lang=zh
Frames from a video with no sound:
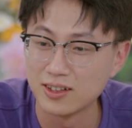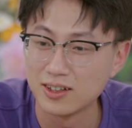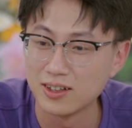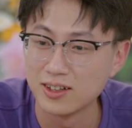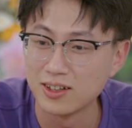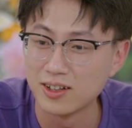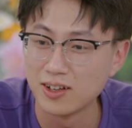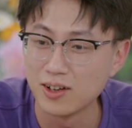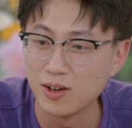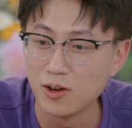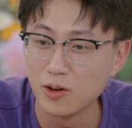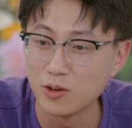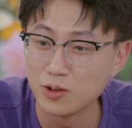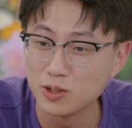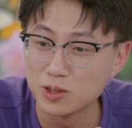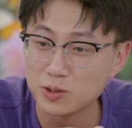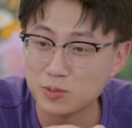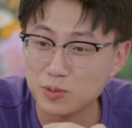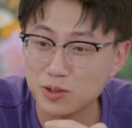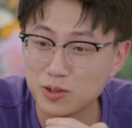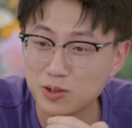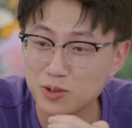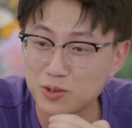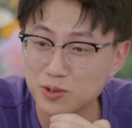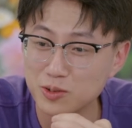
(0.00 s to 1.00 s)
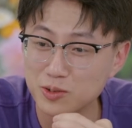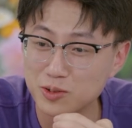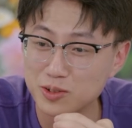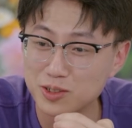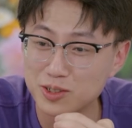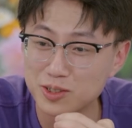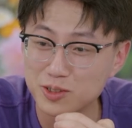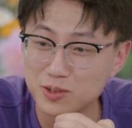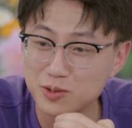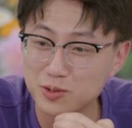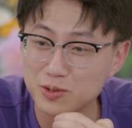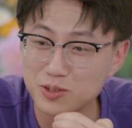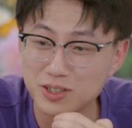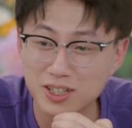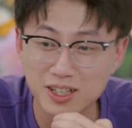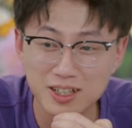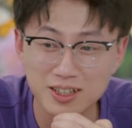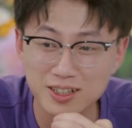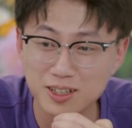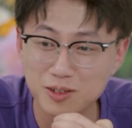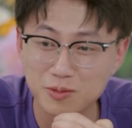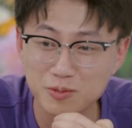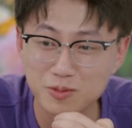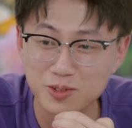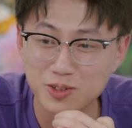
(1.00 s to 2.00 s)
还晚一秒钟，你是不是？你是
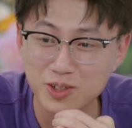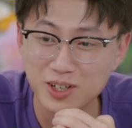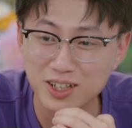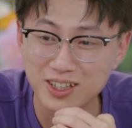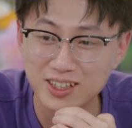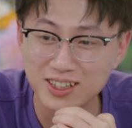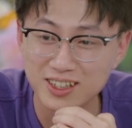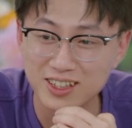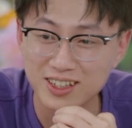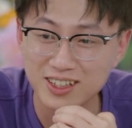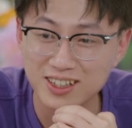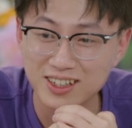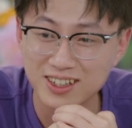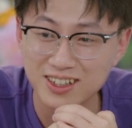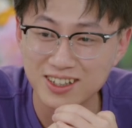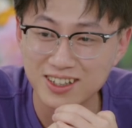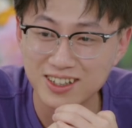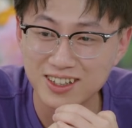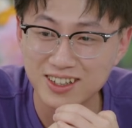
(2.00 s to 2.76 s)
路上对对对，